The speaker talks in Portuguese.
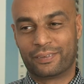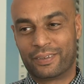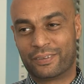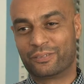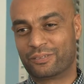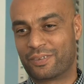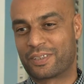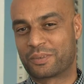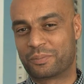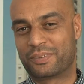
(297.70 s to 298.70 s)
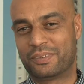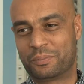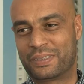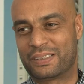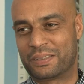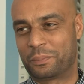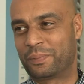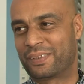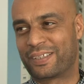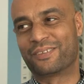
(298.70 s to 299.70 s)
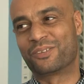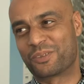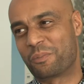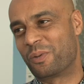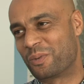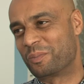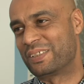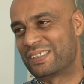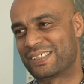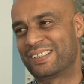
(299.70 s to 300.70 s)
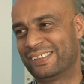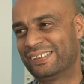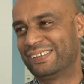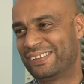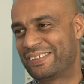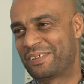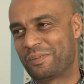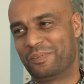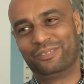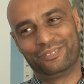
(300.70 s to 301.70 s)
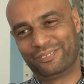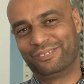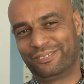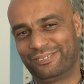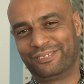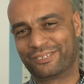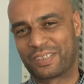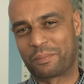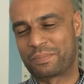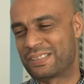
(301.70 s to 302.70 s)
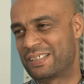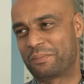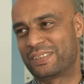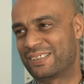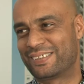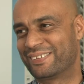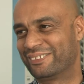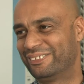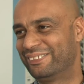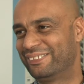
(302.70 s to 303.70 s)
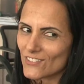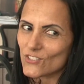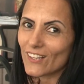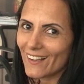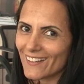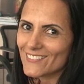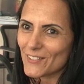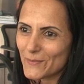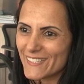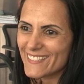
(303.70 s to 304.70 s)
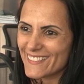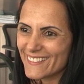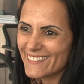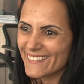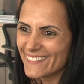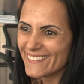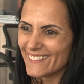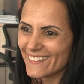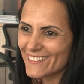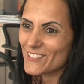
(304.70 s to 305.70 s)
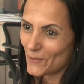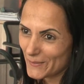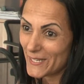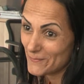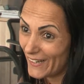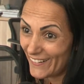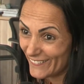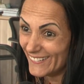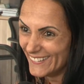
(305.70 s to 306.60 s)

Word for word: Olha, eu não gosto muito de mentir porque eu não sou bom com mentira. Não, nunca precisei mentir, não. Já, já menti. Já me dei mal.